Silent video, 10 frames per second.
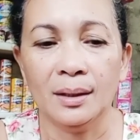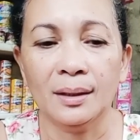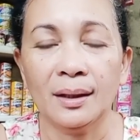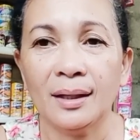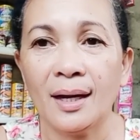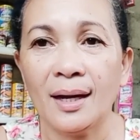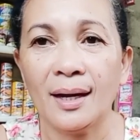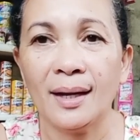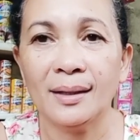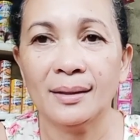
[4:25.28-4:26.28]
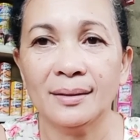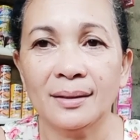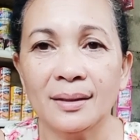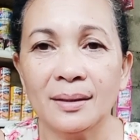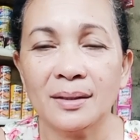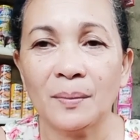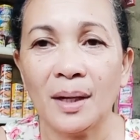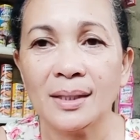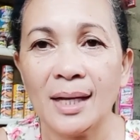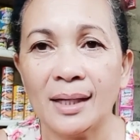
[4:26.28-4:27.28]
Kaya sa mga
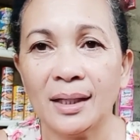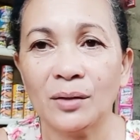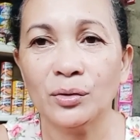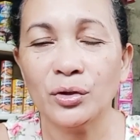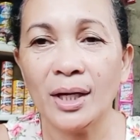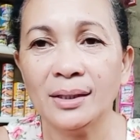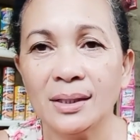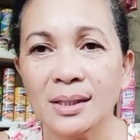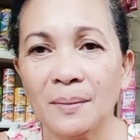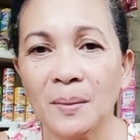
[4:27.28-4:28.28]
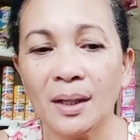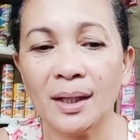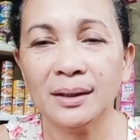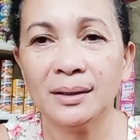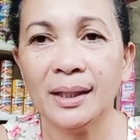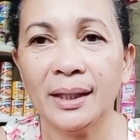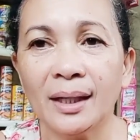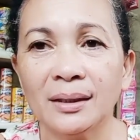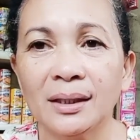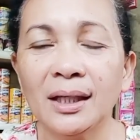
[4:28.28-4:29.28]
kasari ko diyan, sa mga
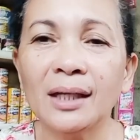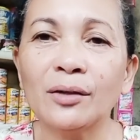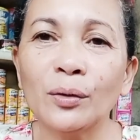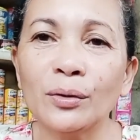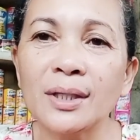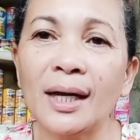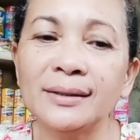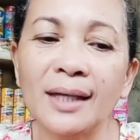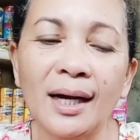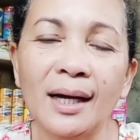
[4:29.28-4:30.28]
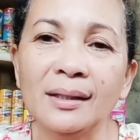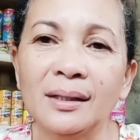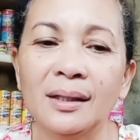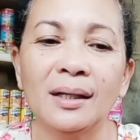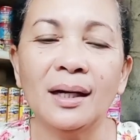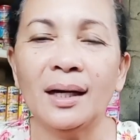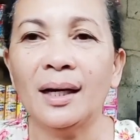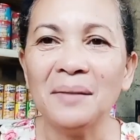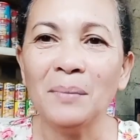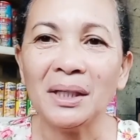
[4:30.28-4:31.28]
katindera-katindero, sana
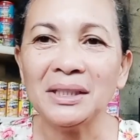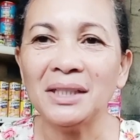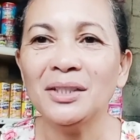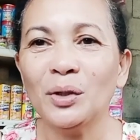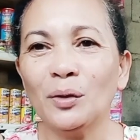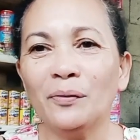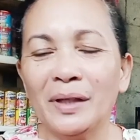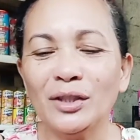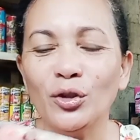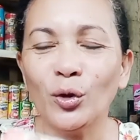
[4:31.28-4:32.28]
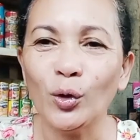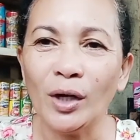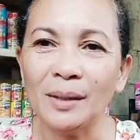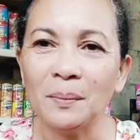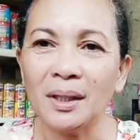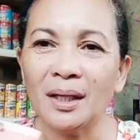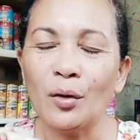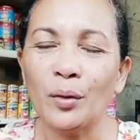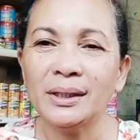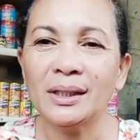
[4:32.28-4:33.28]
Uh, makita ninyo itong video ko at maging
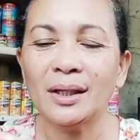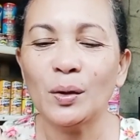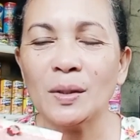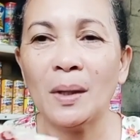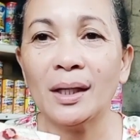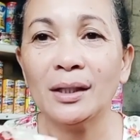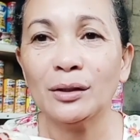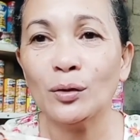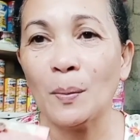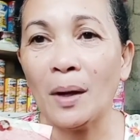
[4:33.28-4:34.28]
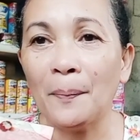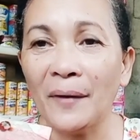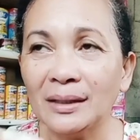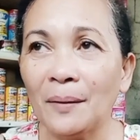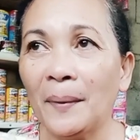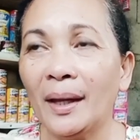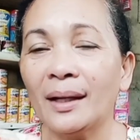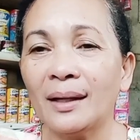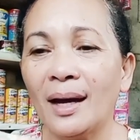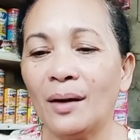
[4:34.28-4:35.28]
aware din kayo sa mga ganito, sa mga fake na
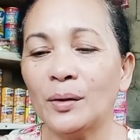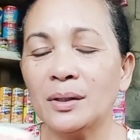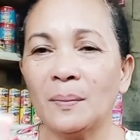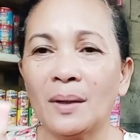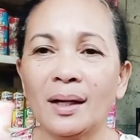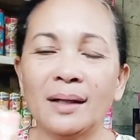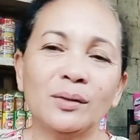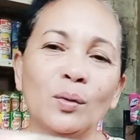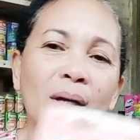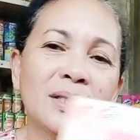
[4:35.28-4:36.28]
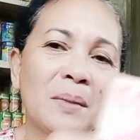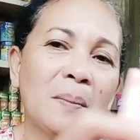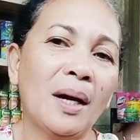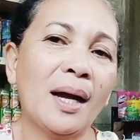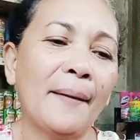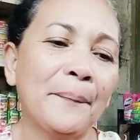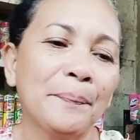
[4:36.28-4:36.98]
pera or sa mga ganito nga sa may mga